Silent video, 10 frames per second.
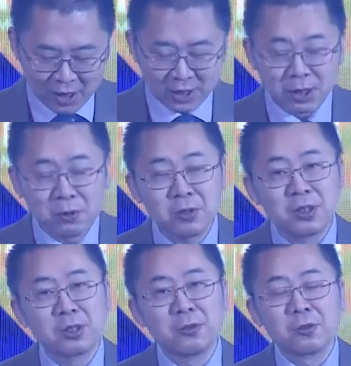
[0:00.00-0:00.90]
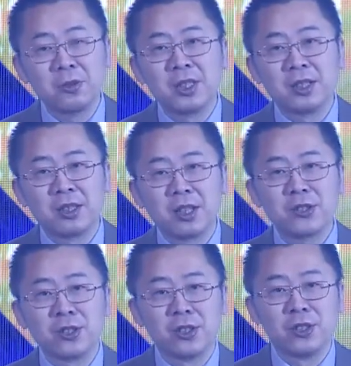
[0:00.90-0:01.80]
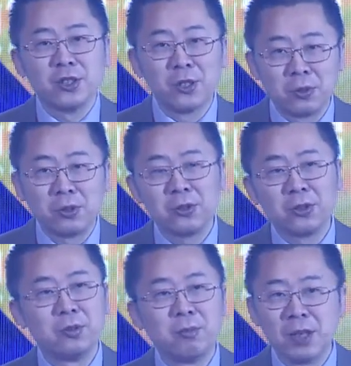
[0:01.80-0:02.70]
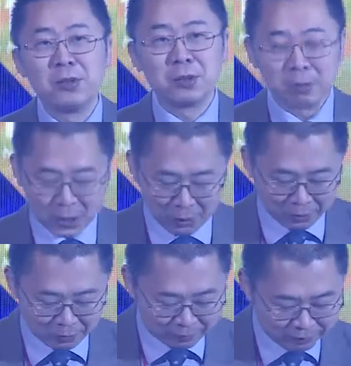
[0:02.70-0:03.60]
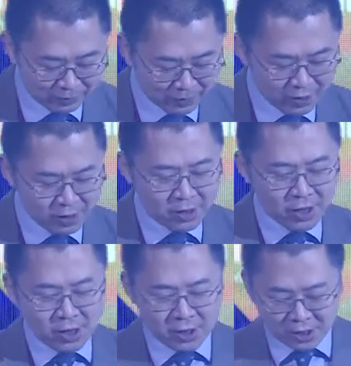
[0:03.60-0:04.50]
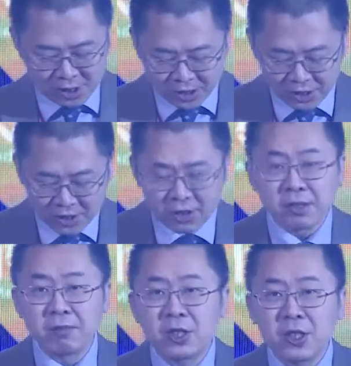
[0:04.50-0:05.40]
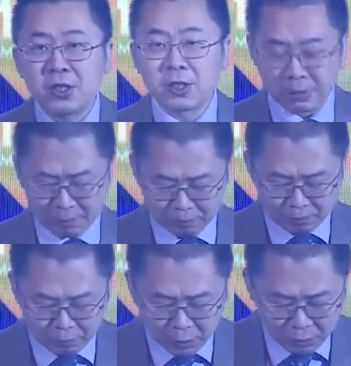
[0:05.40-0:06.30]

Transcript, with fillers: 情绪这种东西，它是有就有，没有就没有。信任甚至不